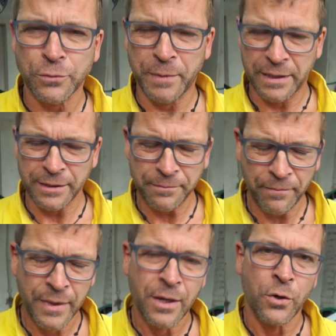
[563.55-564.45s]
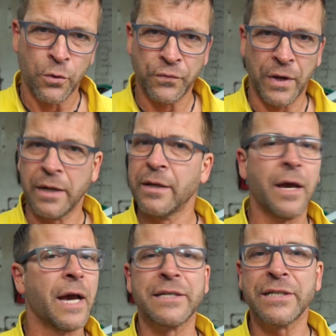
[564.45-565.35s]
später ruft er an,
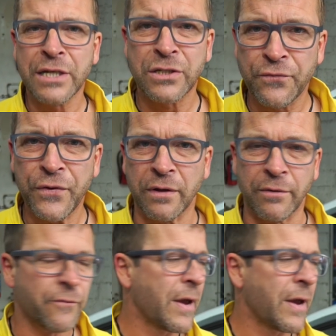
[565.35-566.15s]
es ist nicht zu finden.